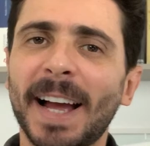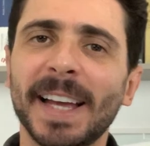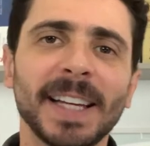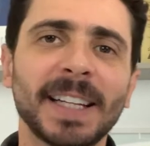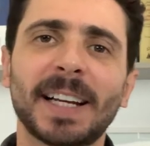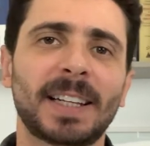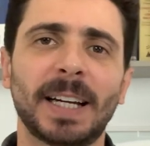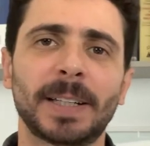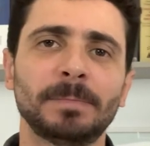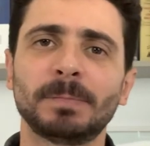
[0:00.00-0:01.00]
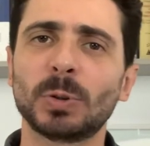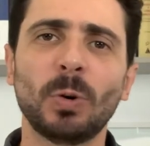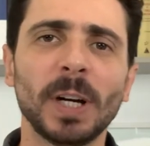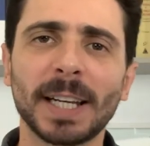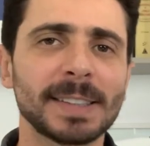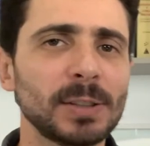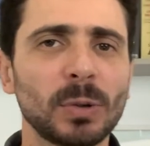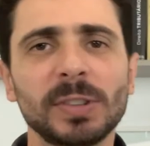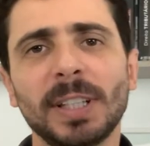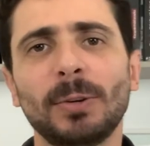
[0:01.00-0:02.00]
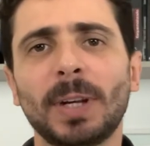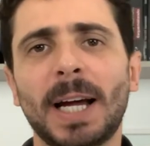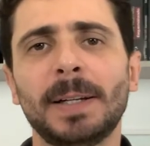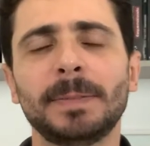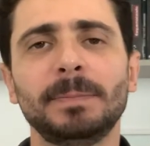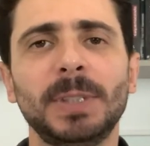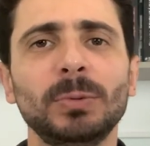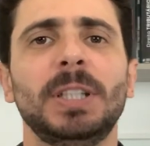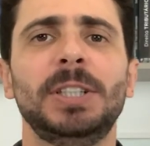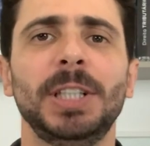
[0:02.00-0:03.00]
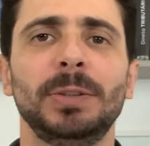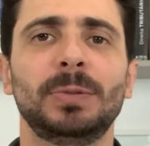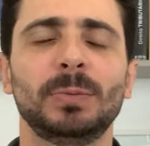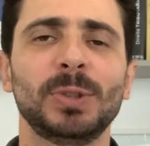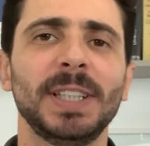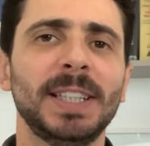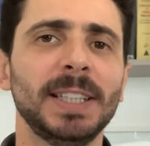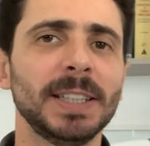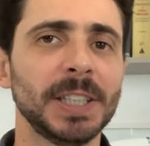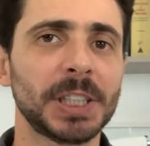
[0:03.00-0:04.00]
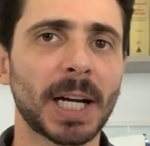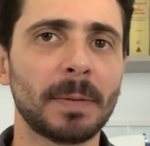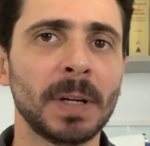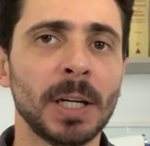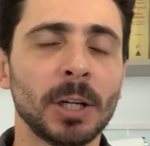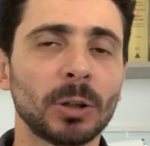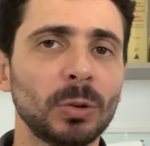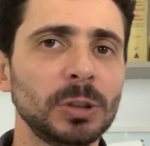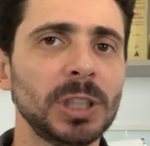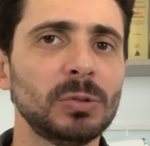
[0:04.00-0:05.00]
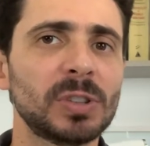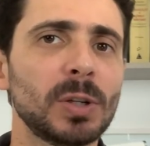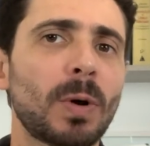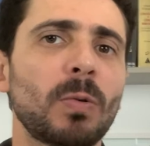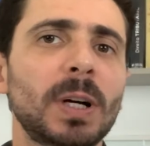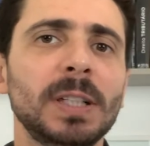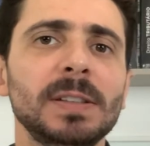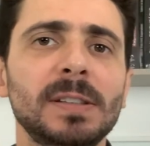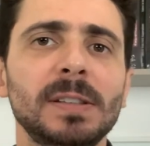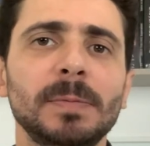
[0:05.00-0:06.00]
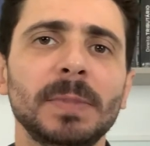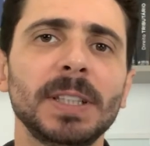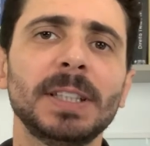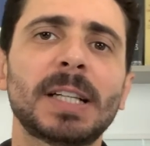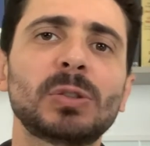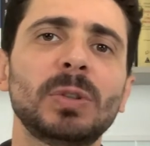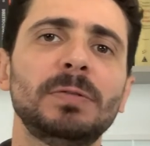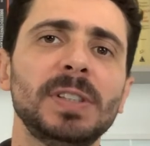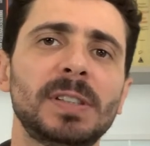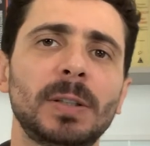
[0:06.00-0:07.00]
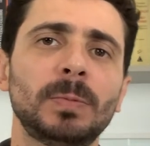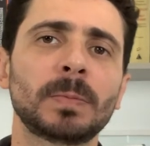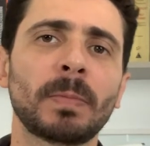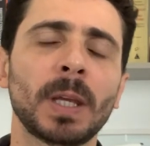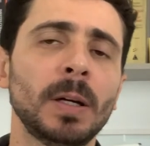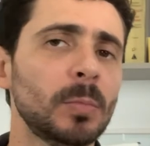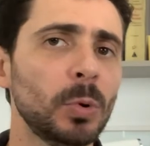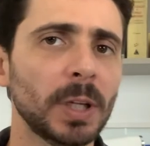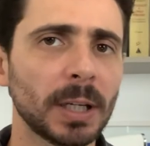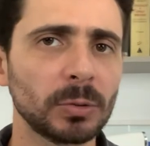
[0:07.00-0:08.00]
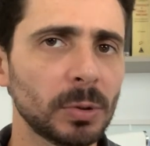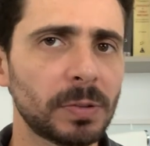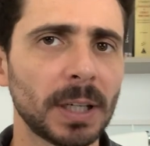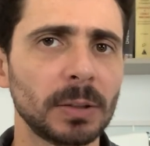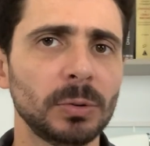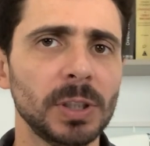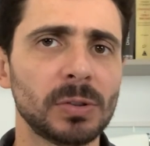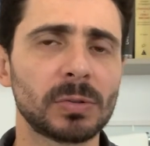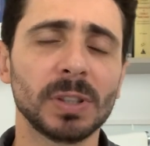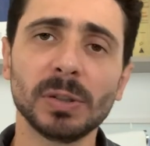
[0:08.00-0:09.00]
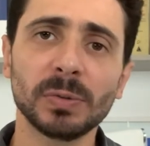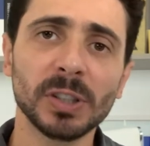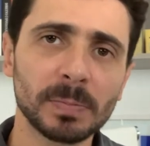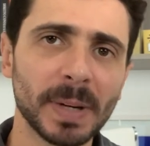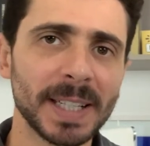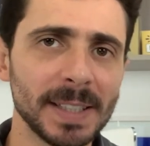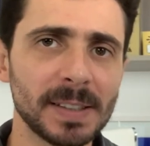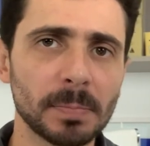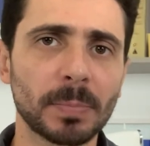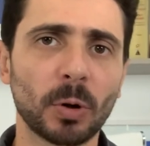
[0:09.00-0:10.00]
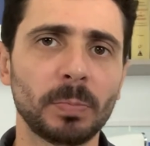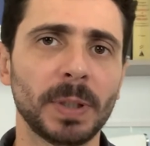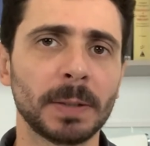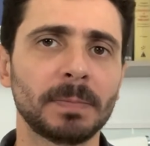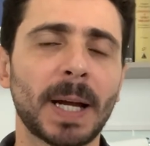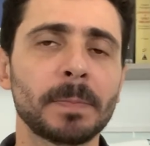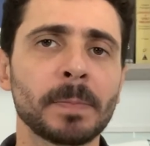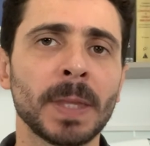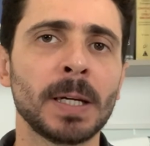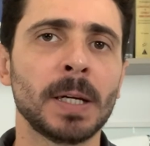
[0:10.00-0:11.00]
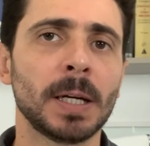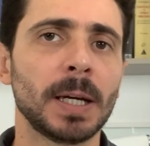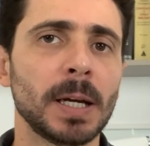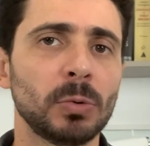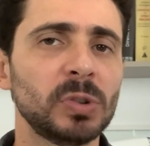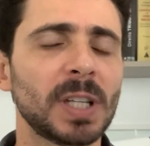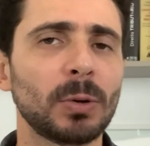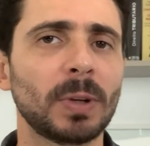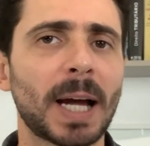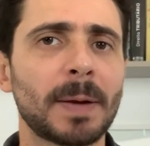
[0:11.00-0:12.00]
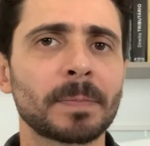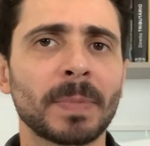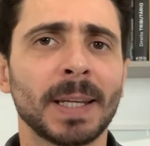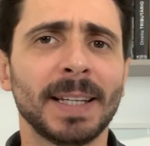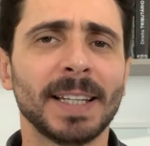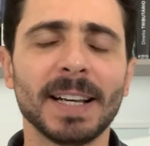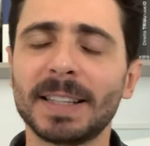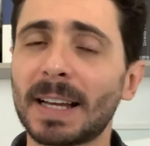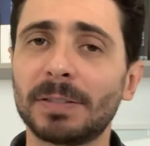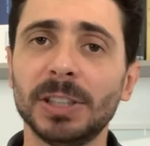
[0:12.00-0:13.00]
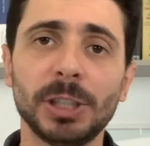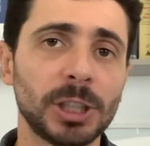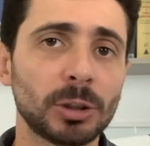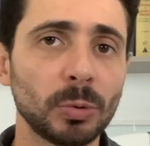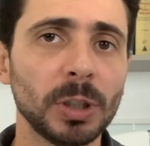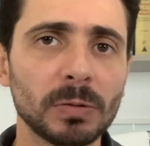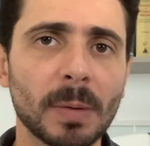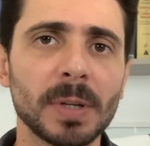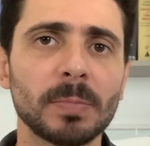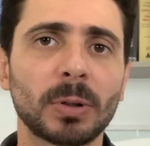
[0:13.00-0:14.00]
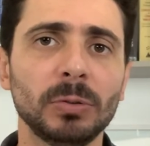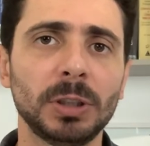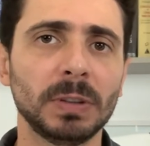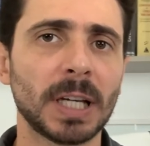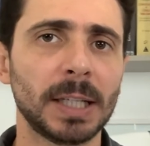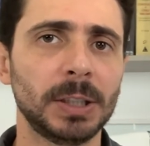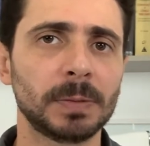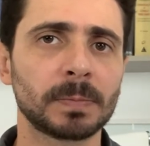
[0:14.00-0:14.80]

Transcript: A regra é clara: com relação ao celular, não tem jeito. Você tem que deixar longe do seu alcance e da sua visão. Por que, é que eu estou falando isso? Isso foi experiência própria, tá? É, o celular ele estava destruindo a minha produtividade.